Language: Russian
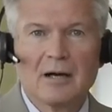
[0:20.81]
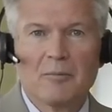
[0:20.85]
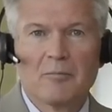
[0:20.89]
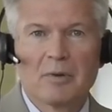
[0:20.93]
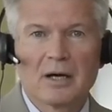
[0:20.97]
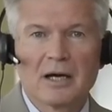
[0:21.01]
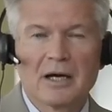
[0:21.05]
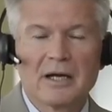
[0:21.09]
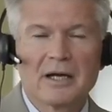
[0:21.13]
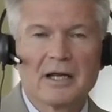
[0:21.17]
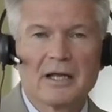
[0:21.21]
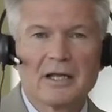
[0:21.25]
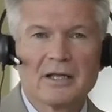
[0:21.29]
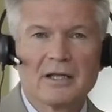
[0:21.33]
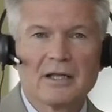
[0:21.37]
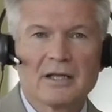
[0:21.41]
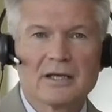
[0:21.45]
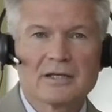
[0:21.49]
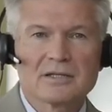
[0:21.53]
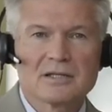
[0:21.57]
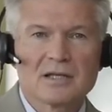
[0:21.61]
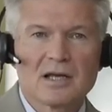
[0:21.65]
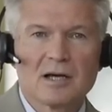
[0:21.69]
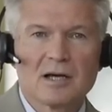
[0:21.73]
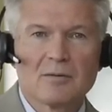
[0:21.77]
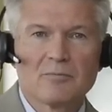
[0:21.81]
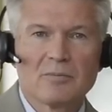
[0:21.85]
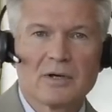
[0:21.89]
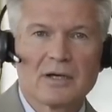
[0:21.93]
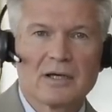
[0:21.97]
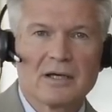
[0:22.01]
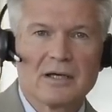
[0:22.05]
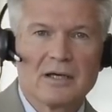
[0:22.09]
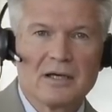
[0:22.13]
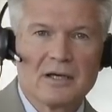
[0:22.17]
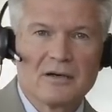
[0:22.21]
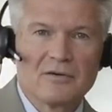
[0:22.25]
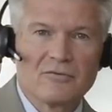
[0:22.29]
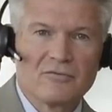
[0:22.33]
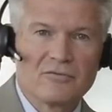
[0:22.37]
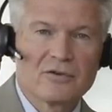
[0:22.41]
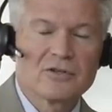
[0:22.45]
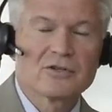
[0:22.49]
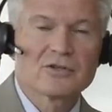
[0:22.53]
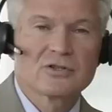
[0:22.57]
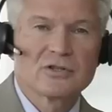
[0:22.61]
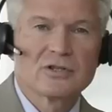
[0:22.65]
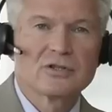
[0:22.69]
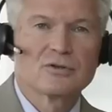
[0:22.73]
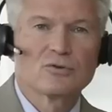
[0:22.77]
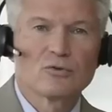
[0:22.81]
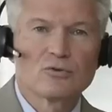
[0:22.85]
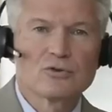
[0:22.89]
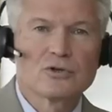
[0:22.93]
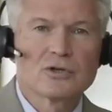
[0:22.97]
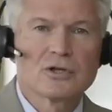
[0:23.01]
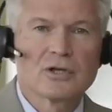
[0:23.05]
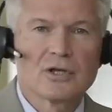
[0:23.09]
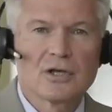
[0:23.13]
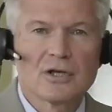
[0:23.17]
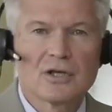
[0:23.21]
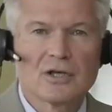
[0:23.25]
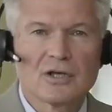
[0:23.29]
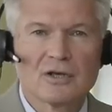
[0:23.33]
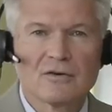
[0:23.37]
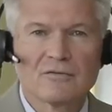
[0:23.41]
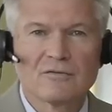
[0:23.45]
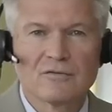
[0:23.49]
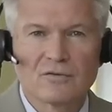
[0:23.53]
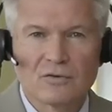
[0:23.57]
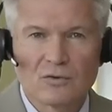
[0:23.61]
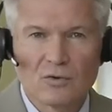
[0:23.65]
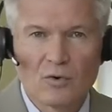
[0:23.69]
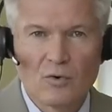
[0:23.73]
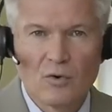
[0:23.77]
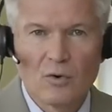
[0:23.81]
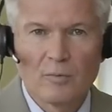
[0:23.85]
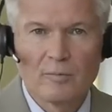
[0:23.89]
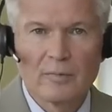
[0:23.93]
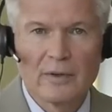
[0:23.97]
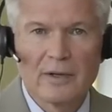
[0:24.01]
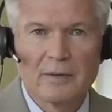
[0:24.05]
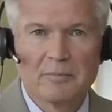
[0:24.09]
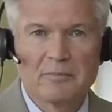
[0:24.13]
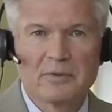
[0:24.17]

покорение самой высшей точки Европы,